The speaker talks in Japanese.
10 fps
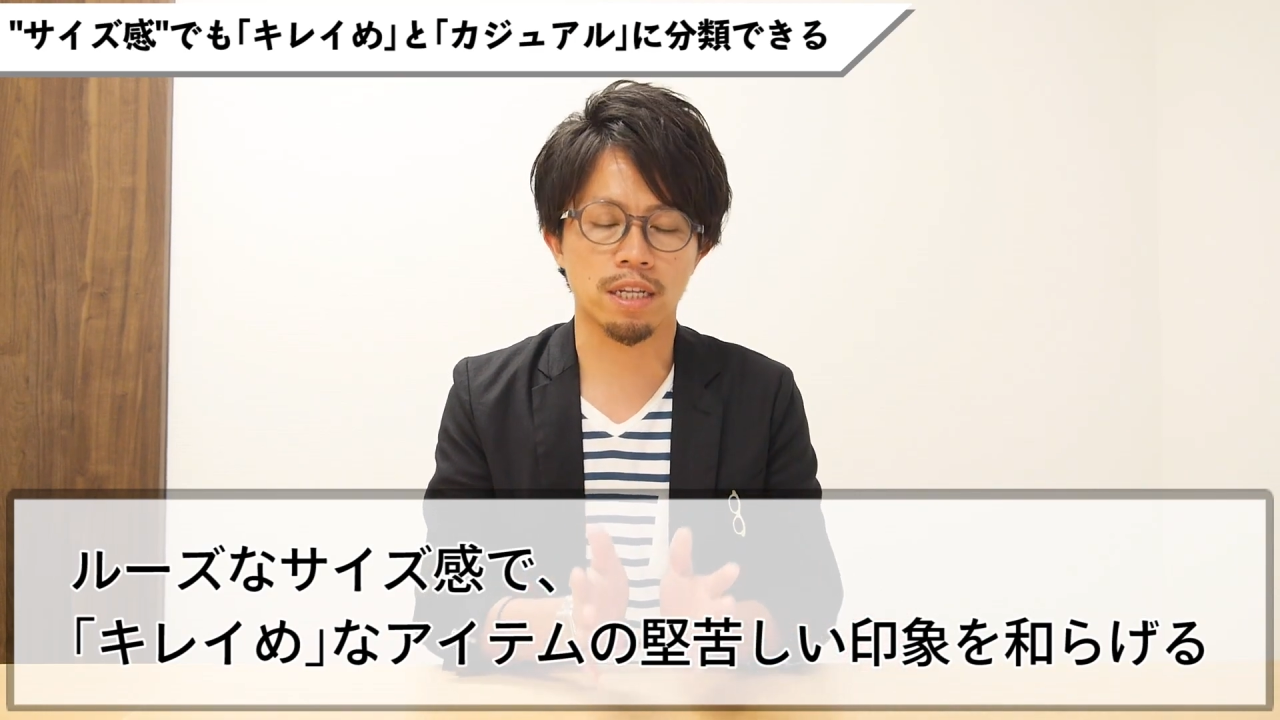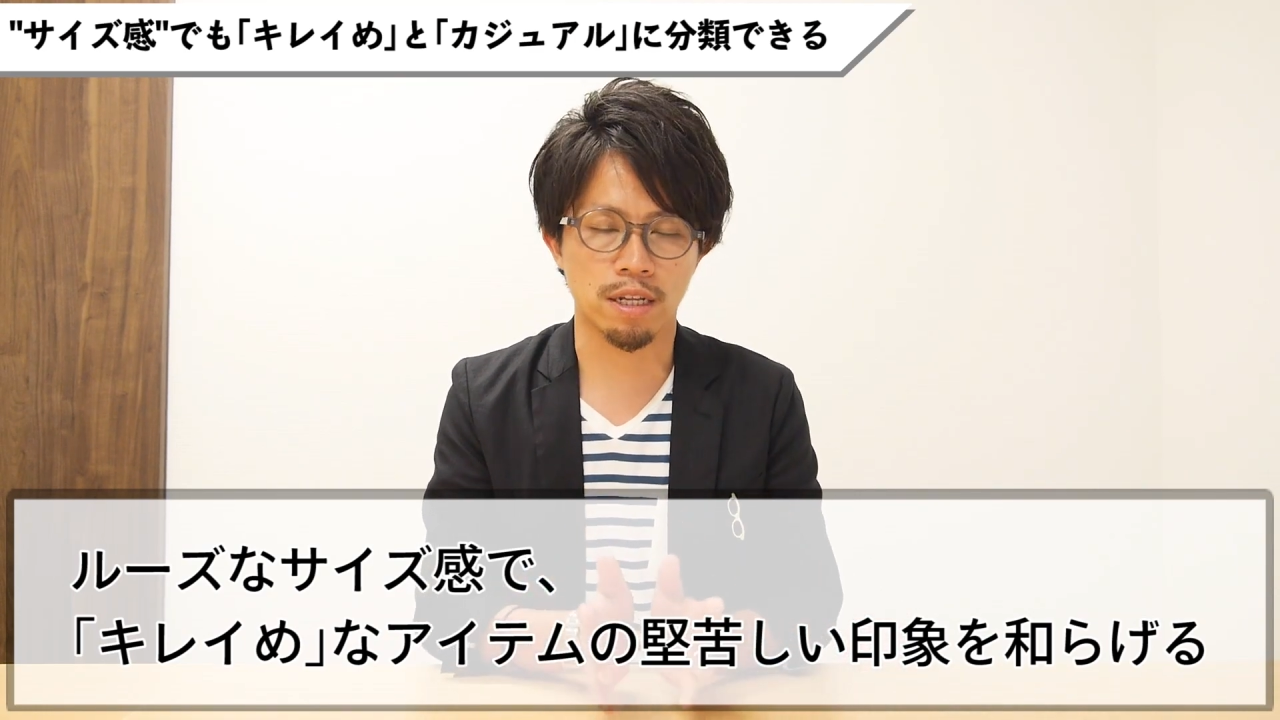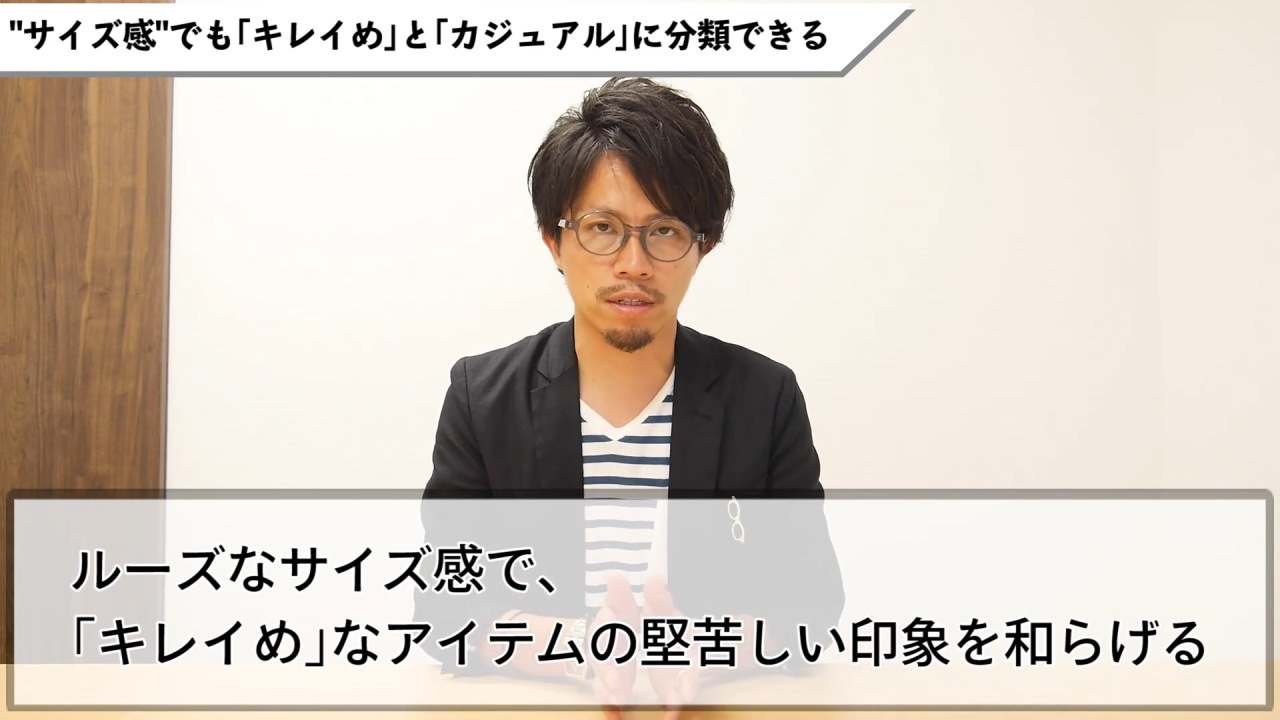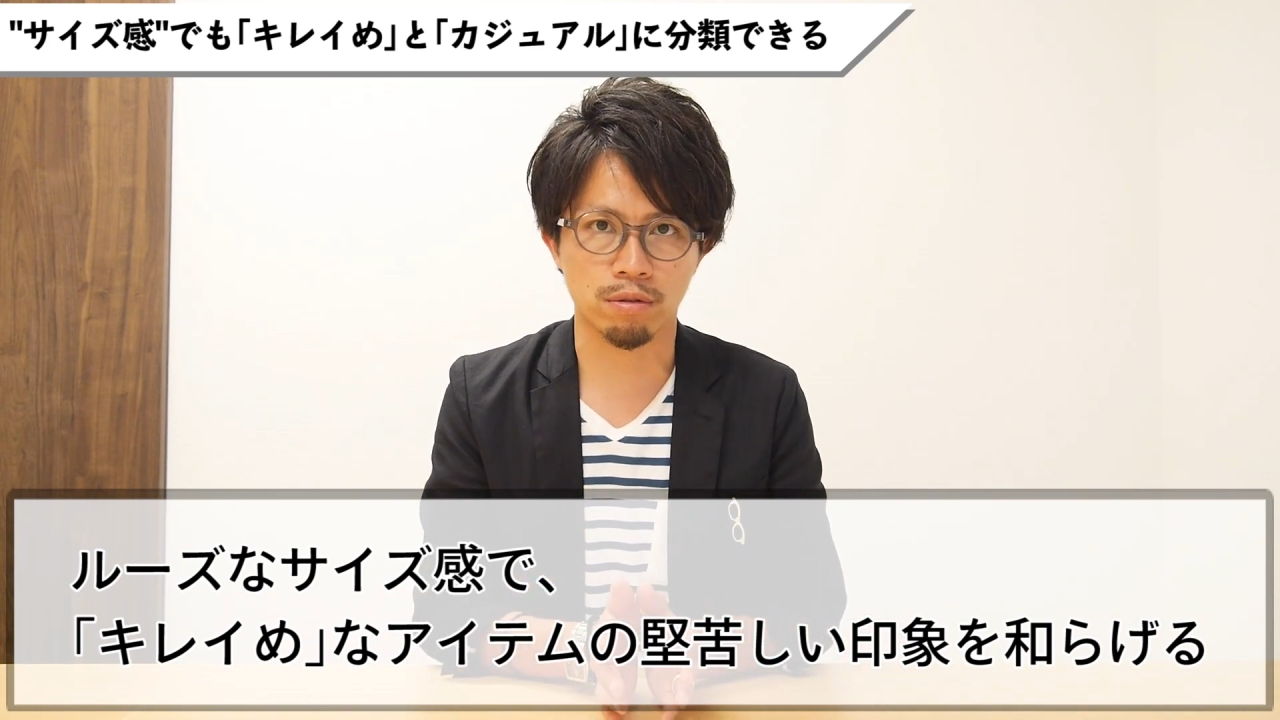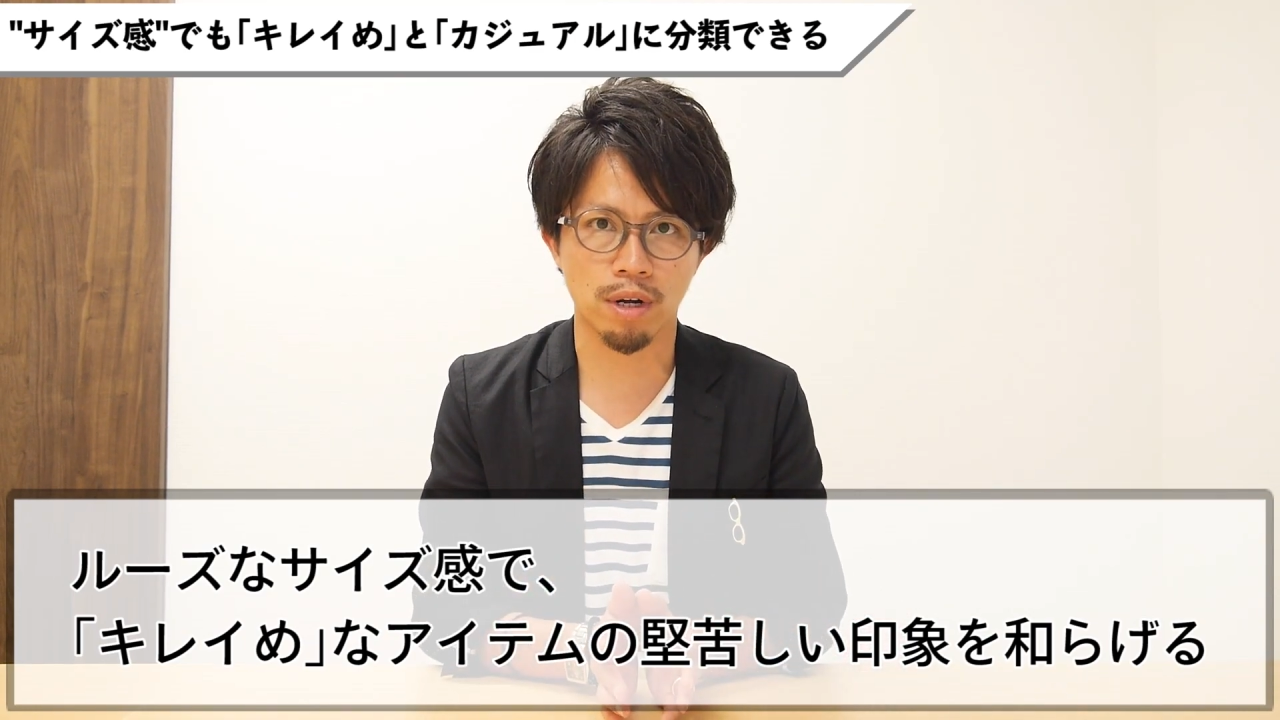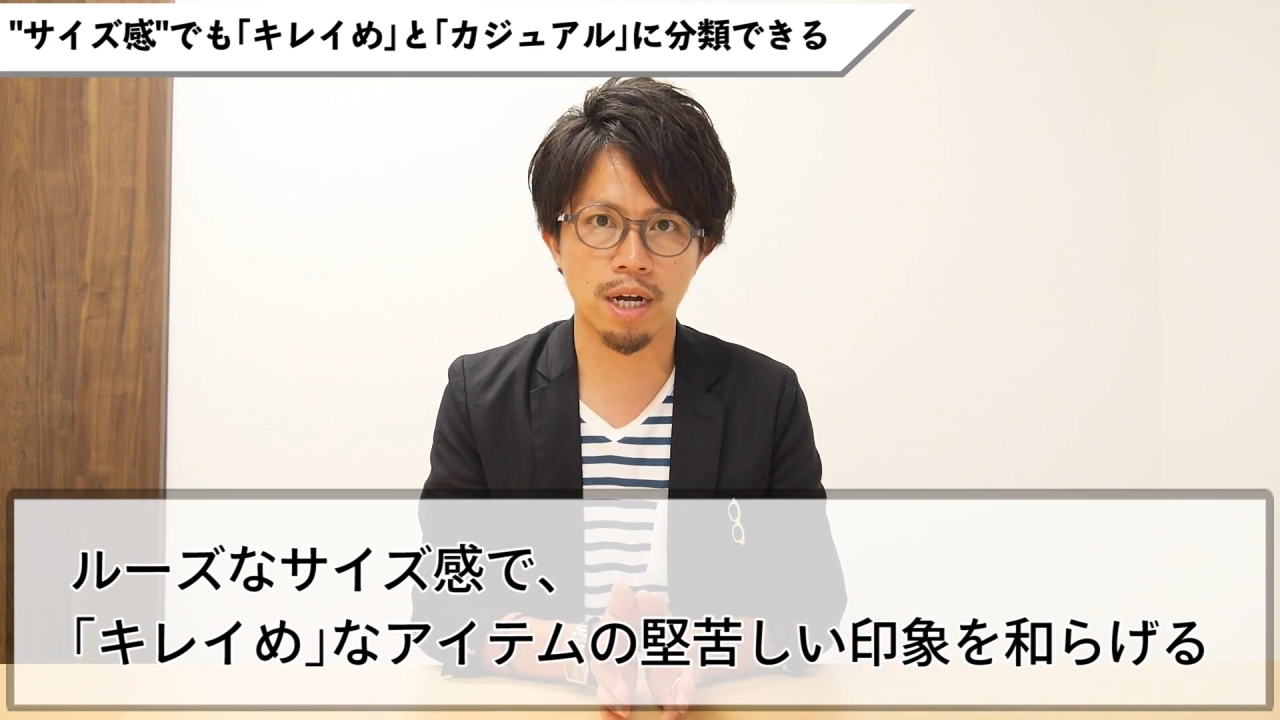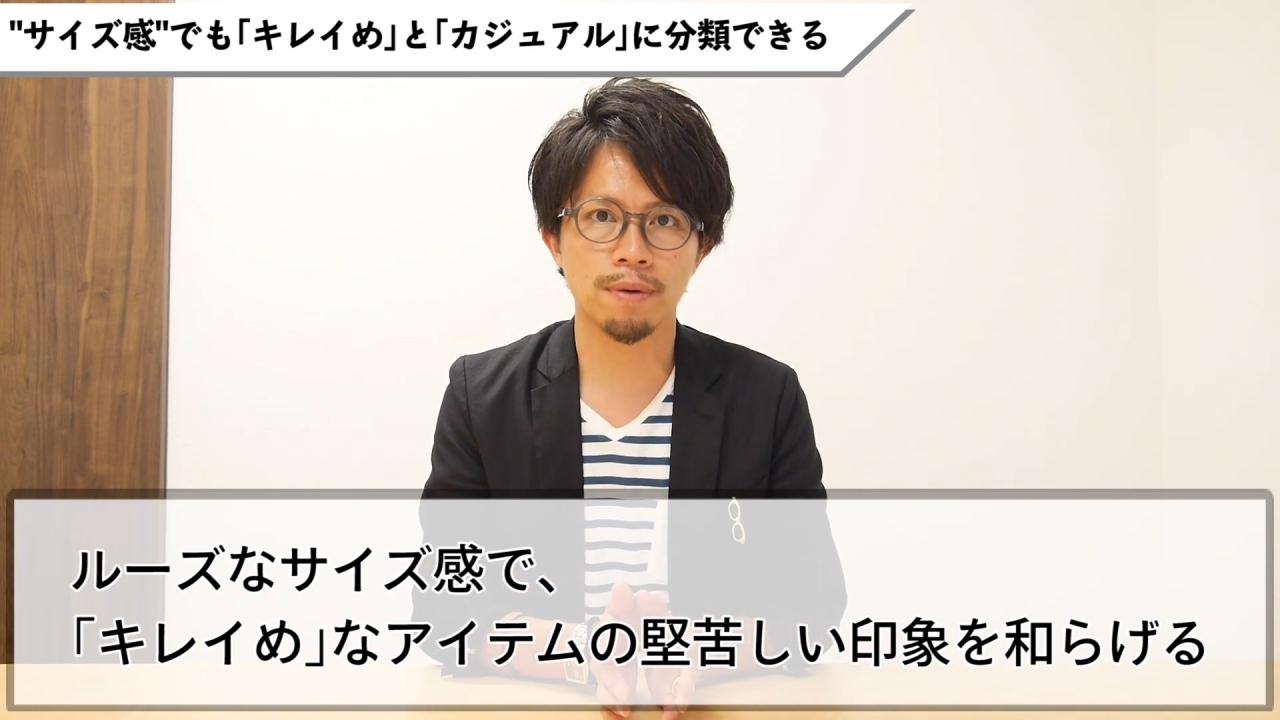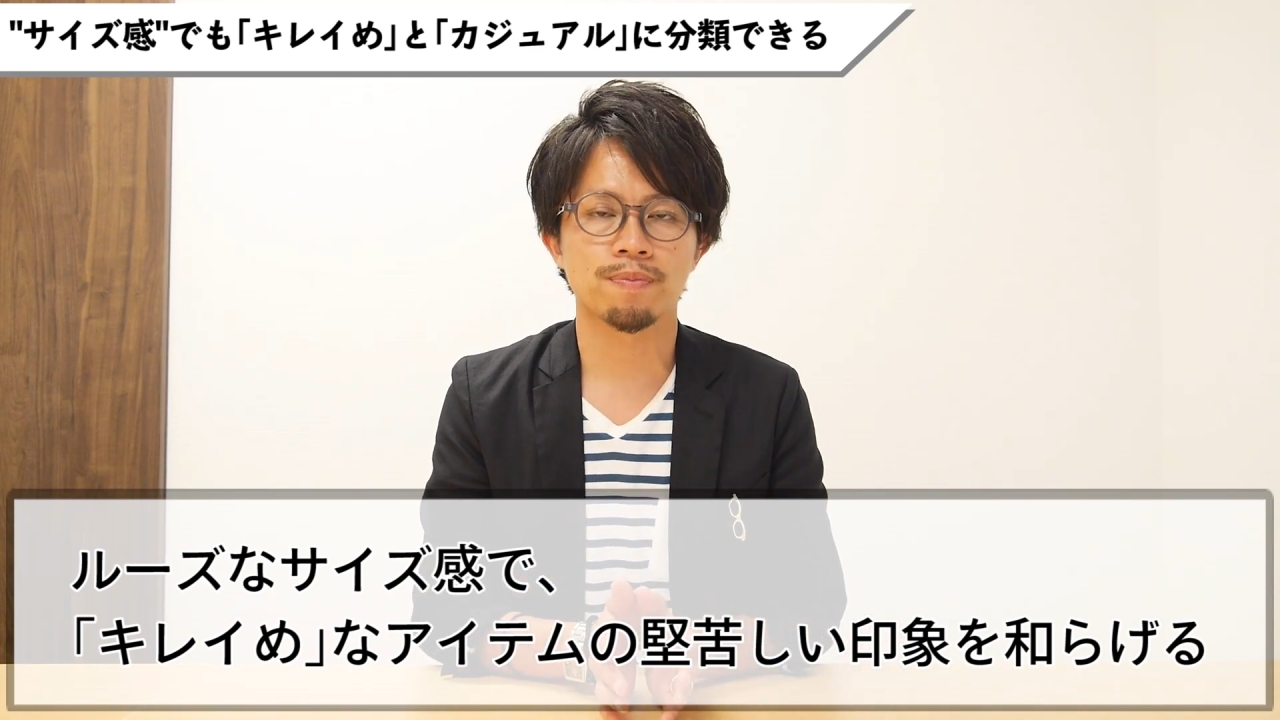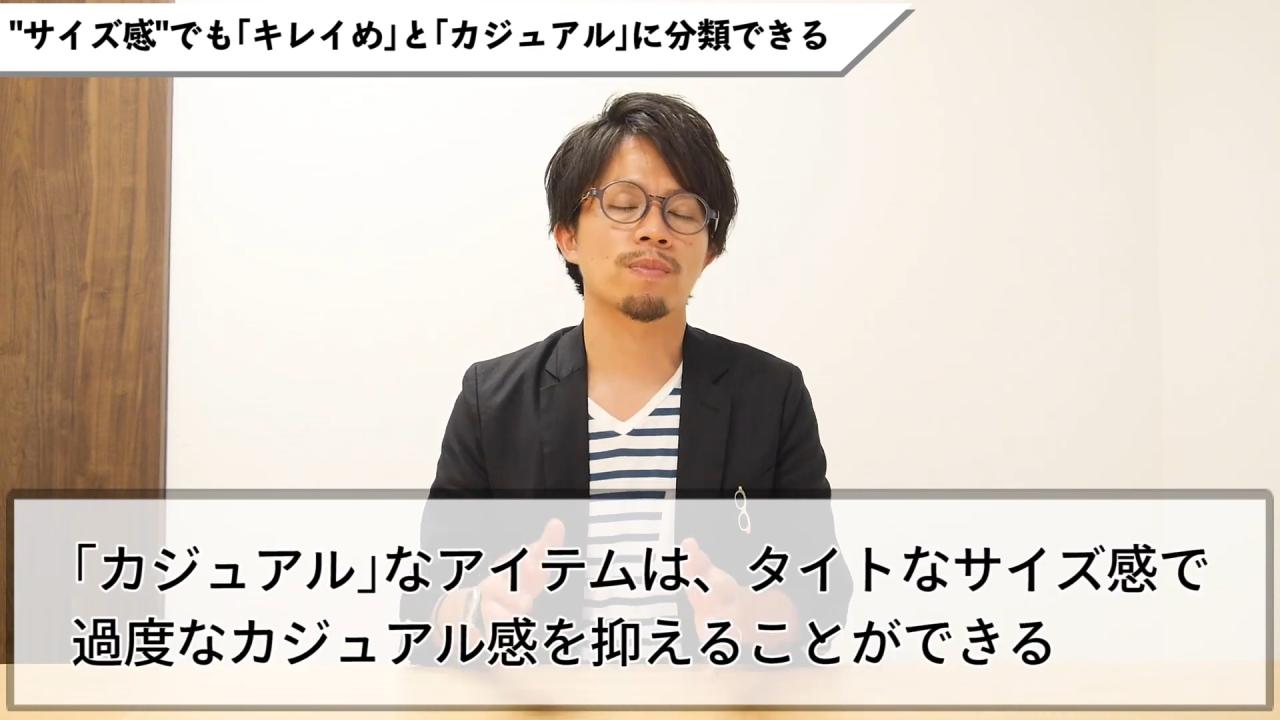ですとか、